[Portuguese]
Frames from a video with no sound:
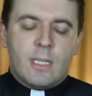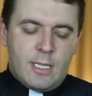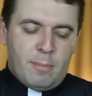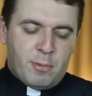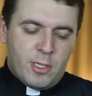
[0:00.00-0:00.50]

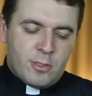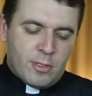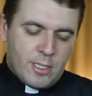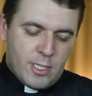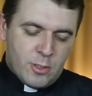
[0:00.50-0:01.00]
E é por isso
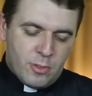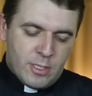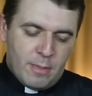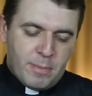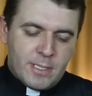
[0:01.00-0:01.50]
que Jesus
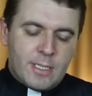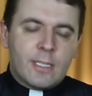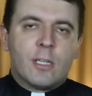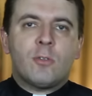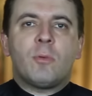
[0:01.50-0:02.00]
se
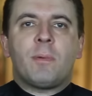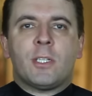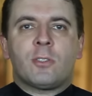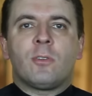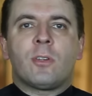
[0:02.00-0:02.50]
apresenta como
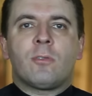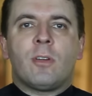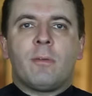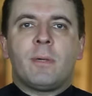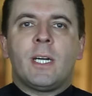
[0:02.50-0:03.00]
pastor do
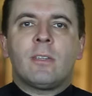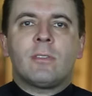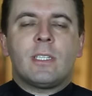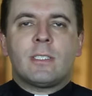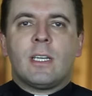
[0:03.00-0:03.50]
rebanho,
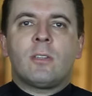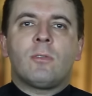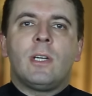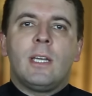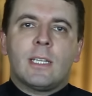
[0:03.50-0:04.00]

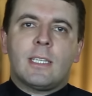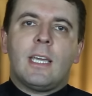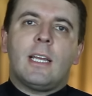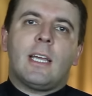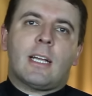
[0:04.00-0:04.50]
dizendo que
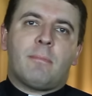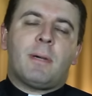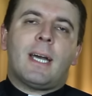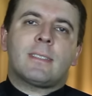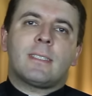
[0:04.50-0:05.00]
ele é
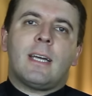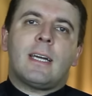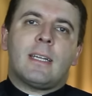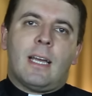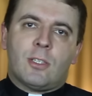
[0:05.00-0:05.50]
capaz de
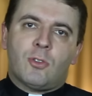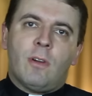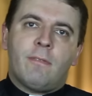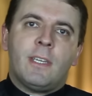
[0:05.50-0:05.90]
dar a sua